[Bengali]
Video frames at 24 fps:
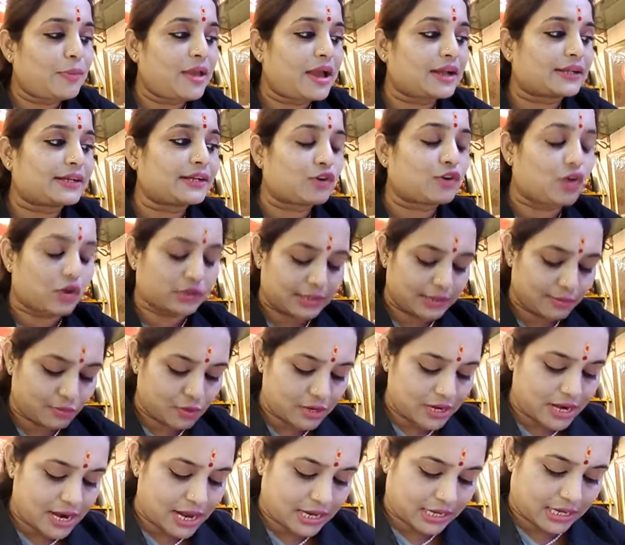একটা কথা বলে
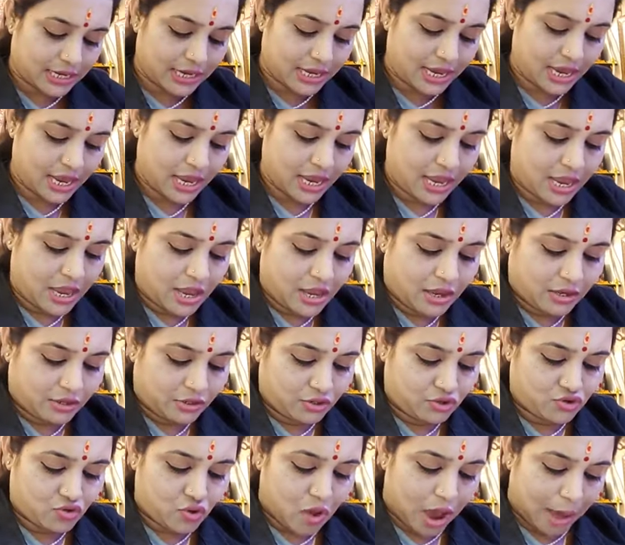রাখি যে
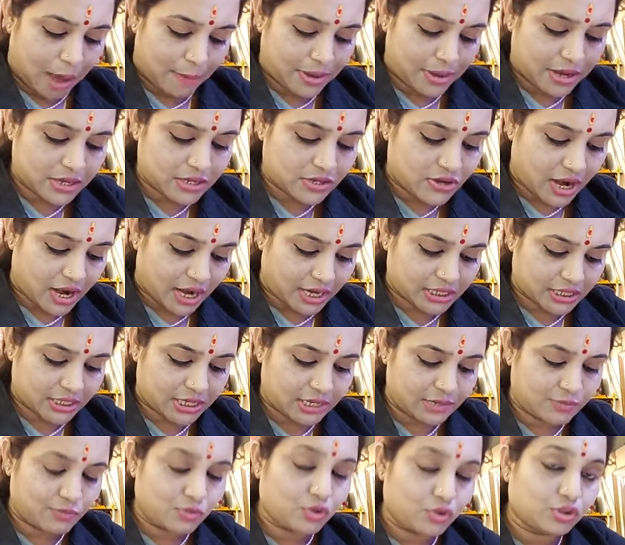আমার ট্রাস্টের
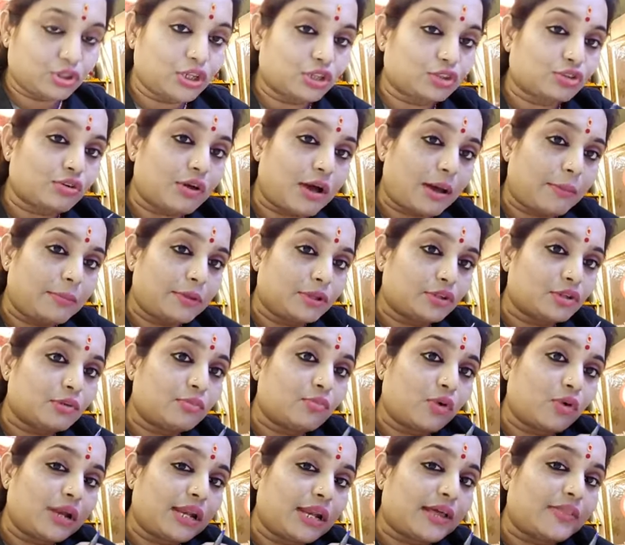মধ্যে তো আমি তো
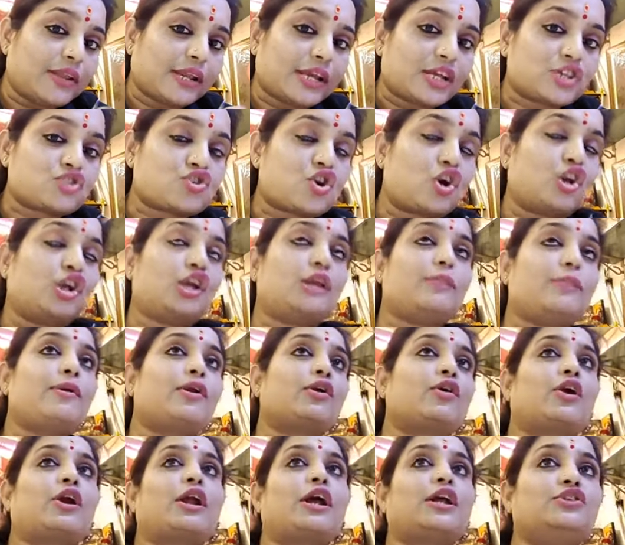মহিলাদেরকে স্বনির্ভর
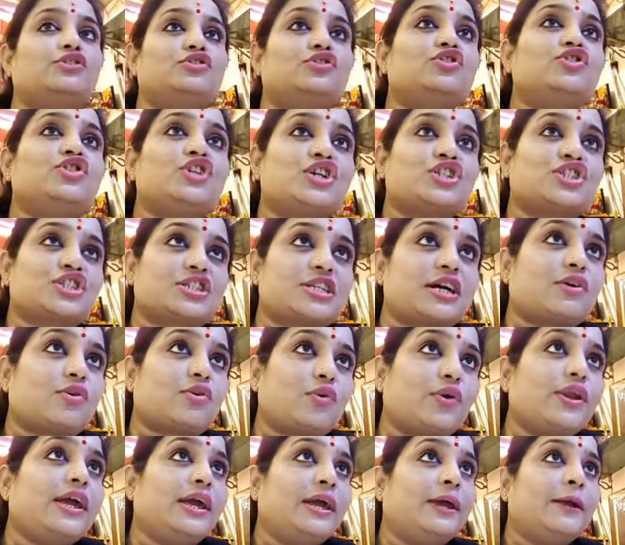করার জন্য চেষ্টা করি
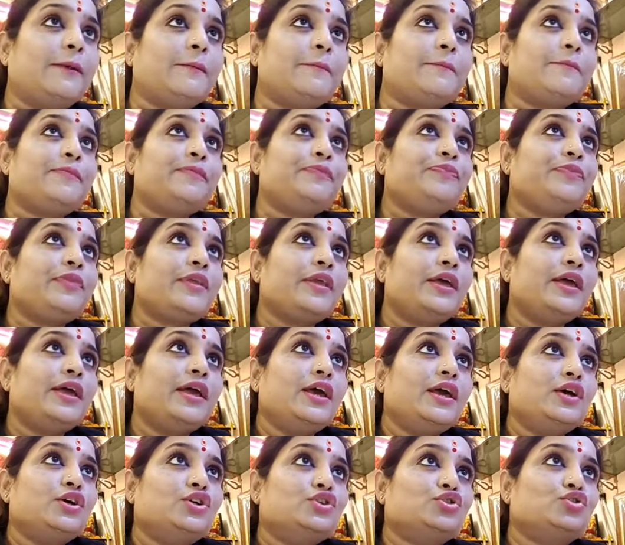
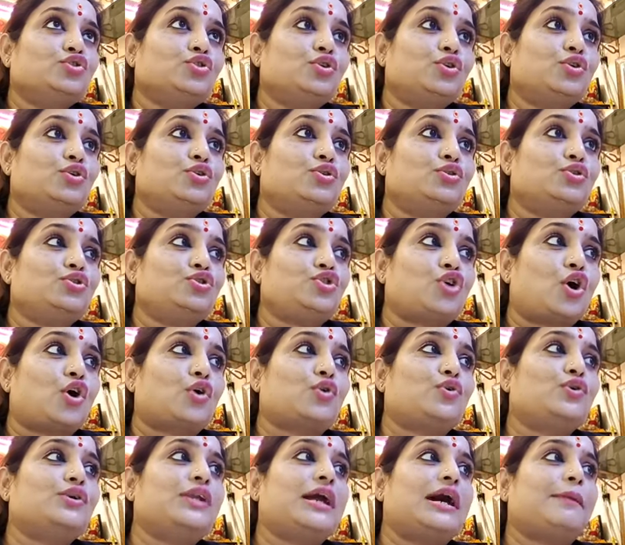তো যখন
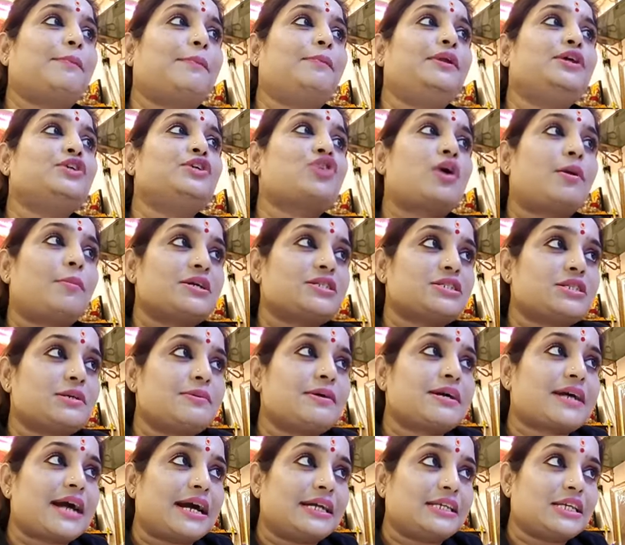আপনি সমাজসেবা
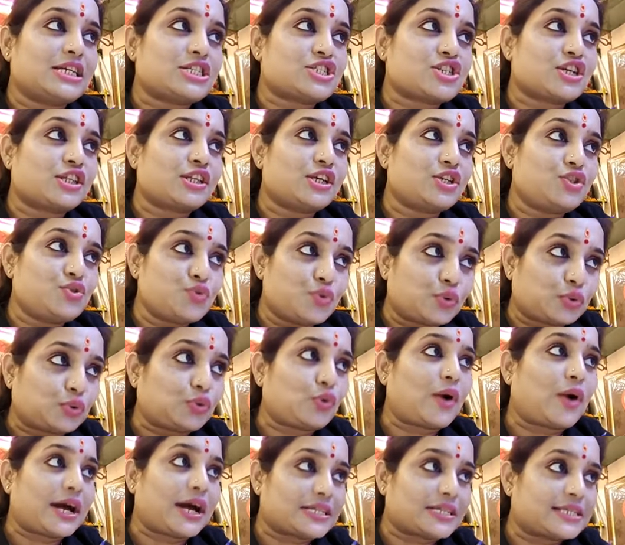কাজের সাথে যুক্ত
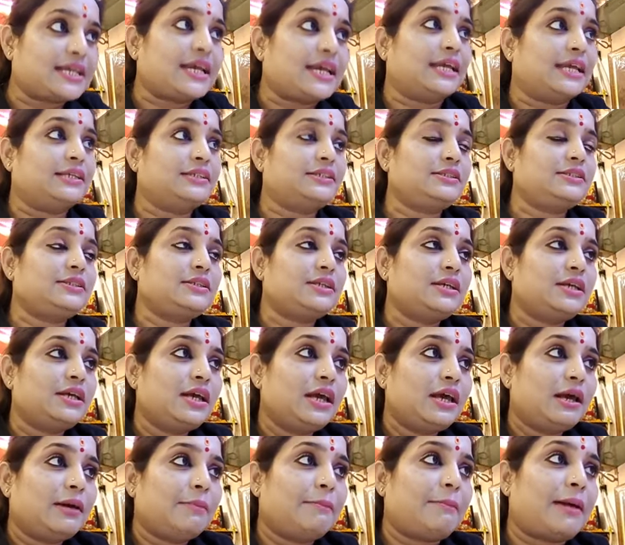আছেন
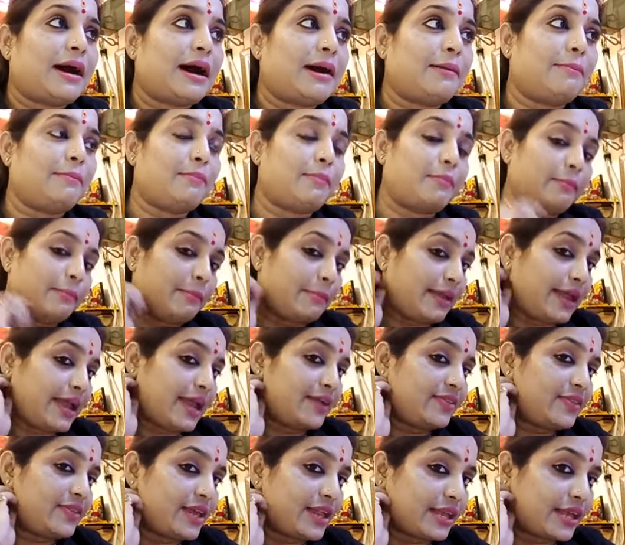বা
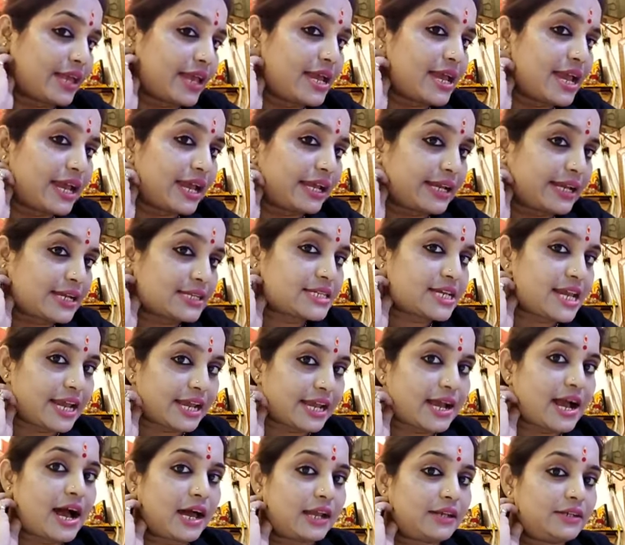মেয়েদেরকে এটা
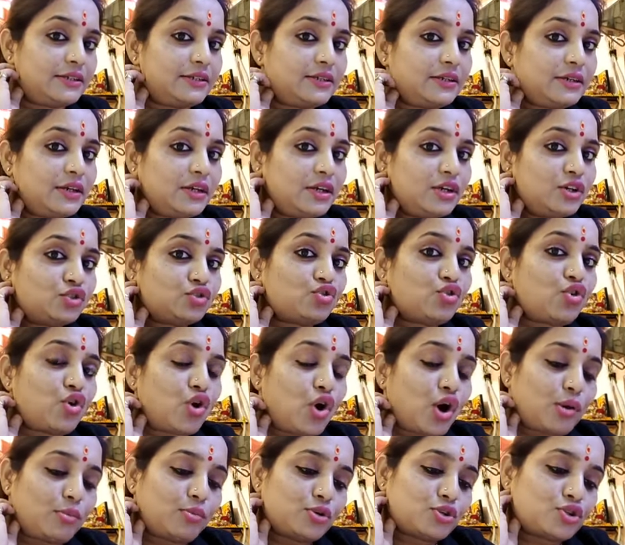শেখান তো
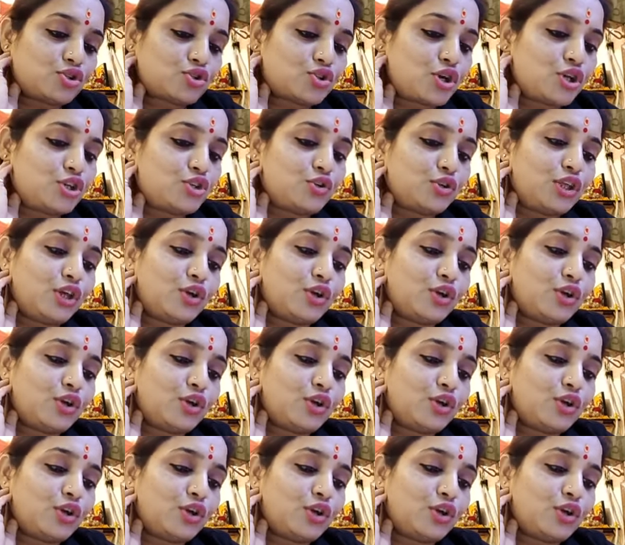অবশ্যই যদি হ্যাঁ।